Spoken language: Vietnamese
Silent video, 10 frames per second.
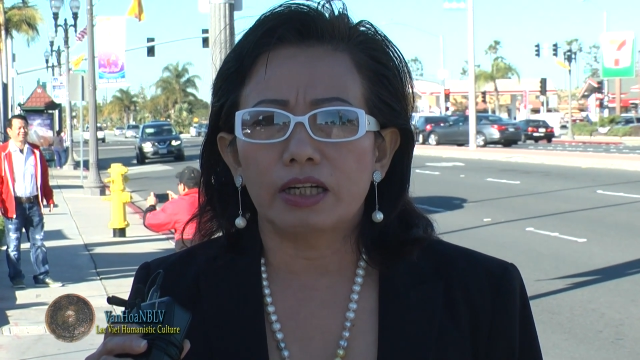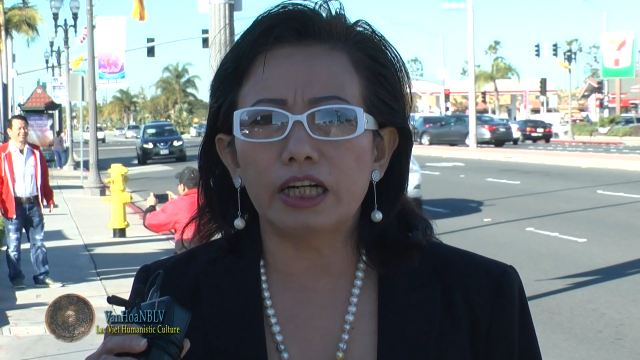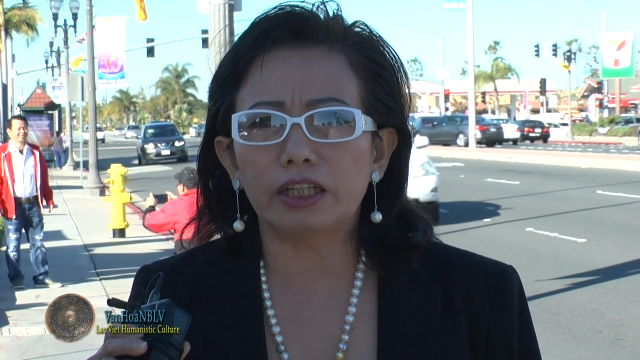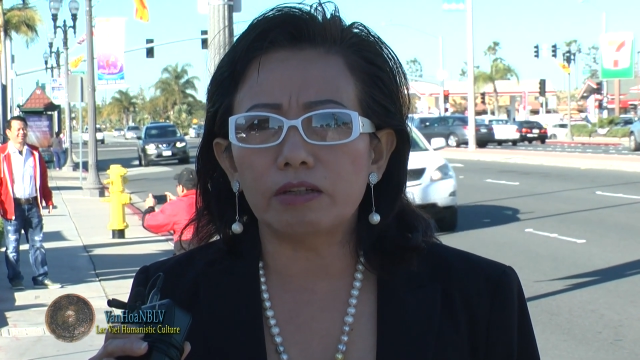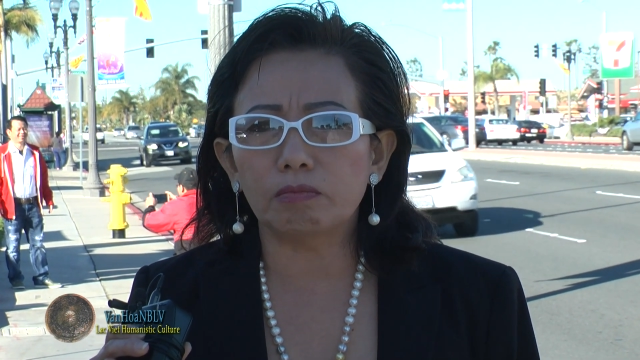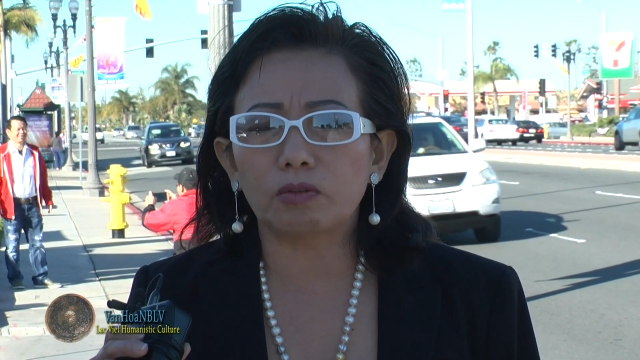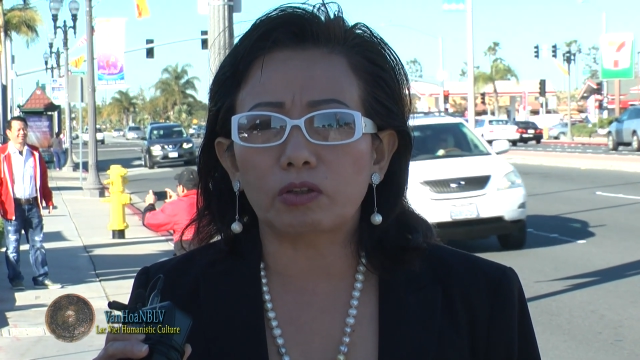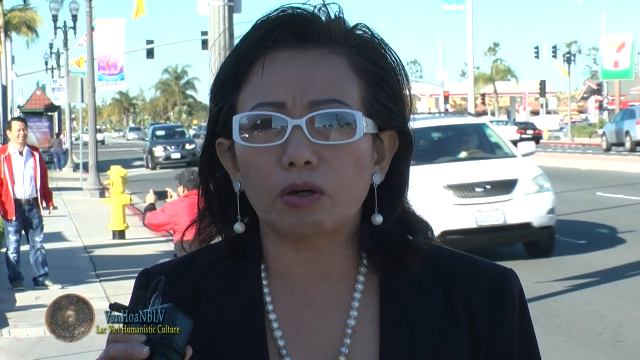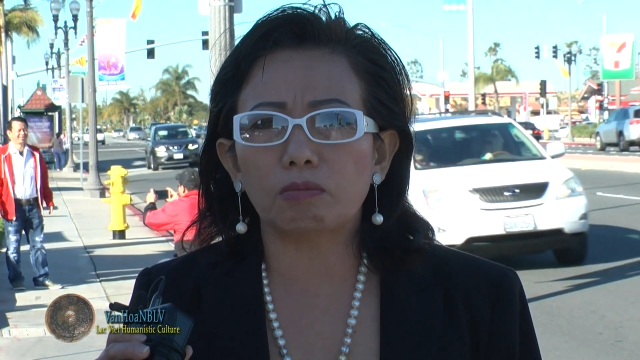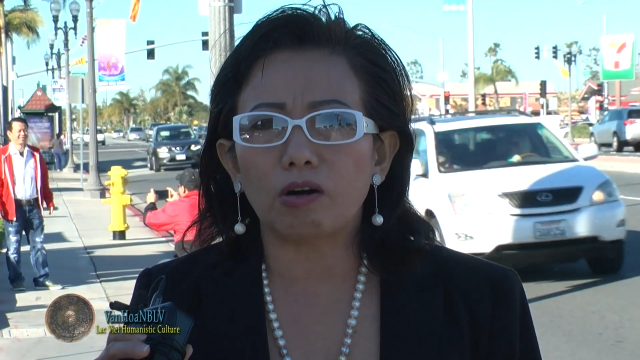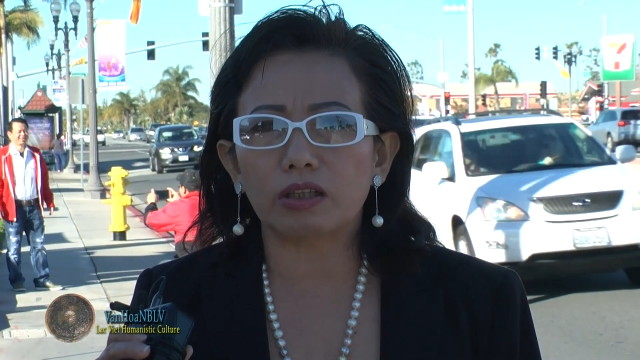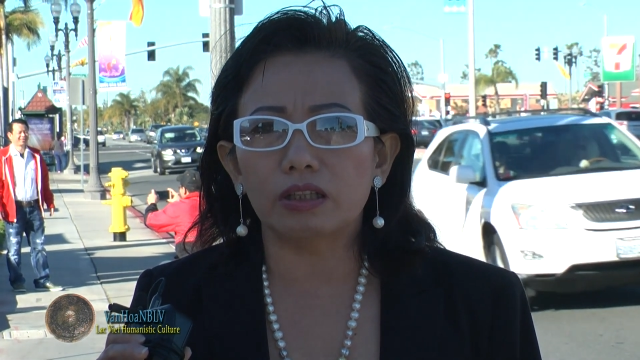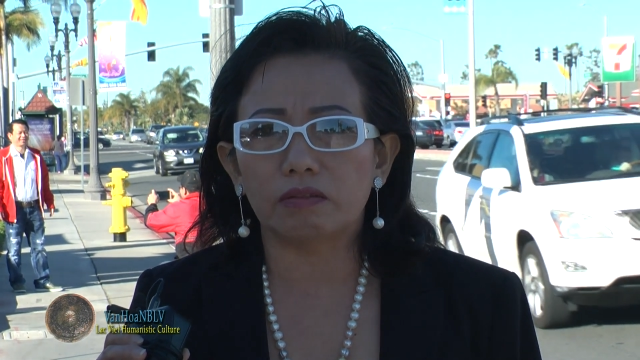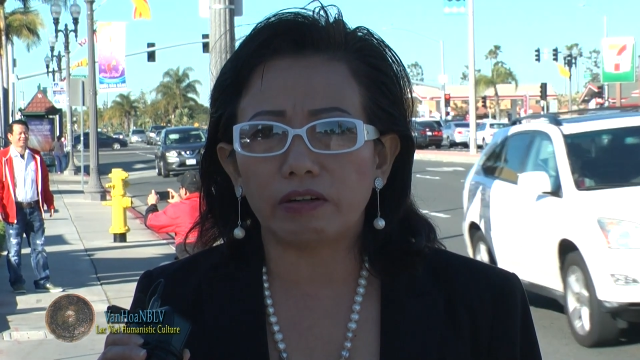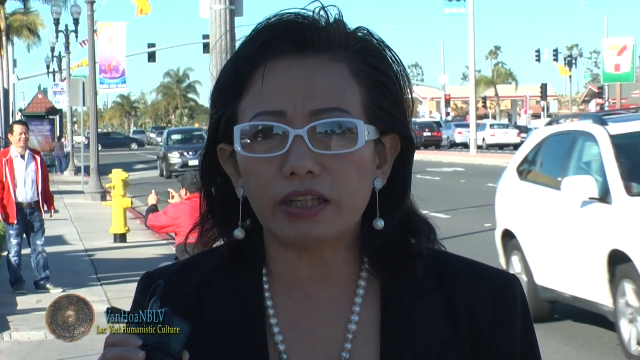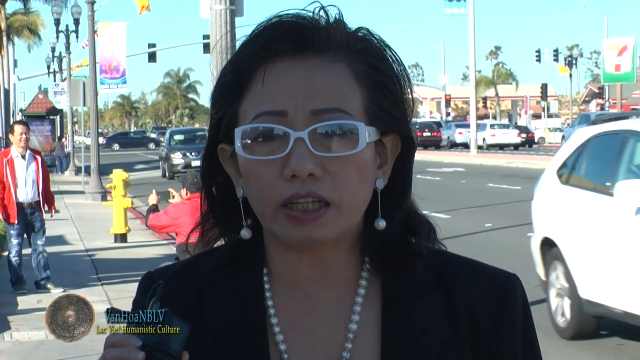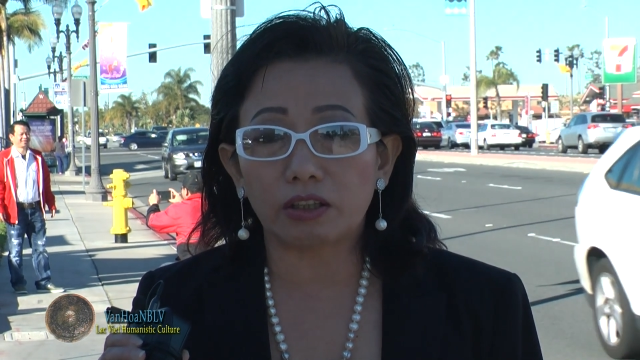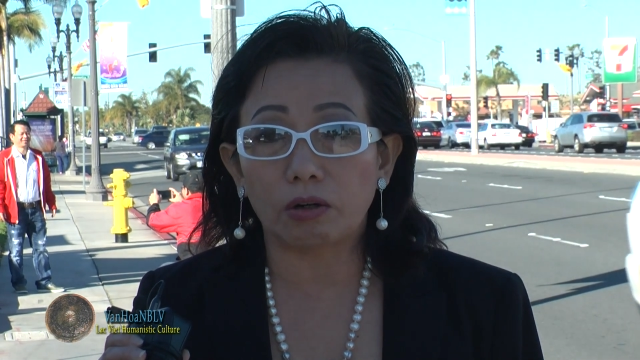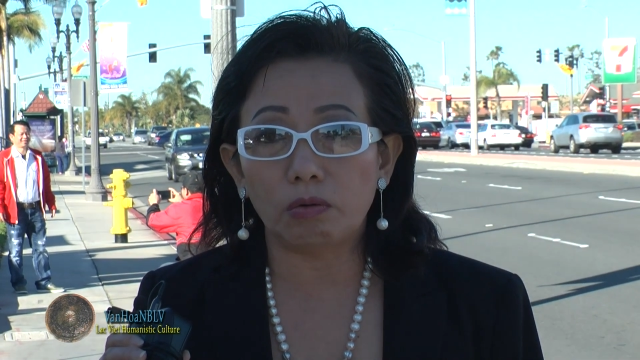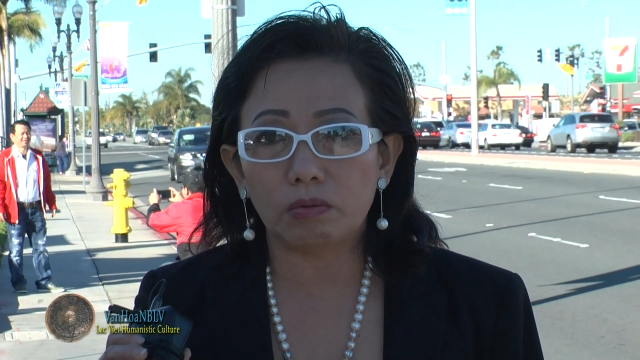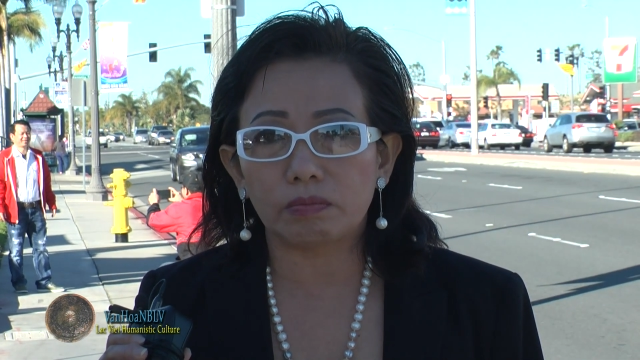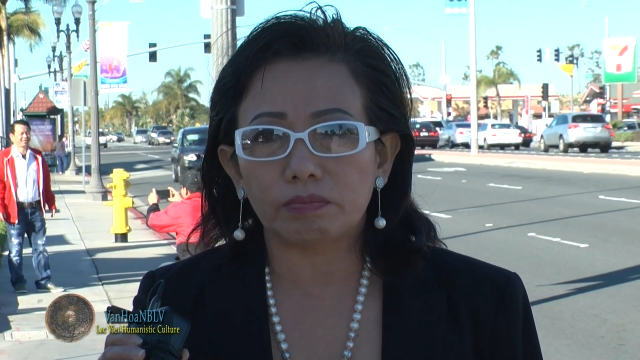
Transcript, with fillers: đi chung chung con đường với dân chủ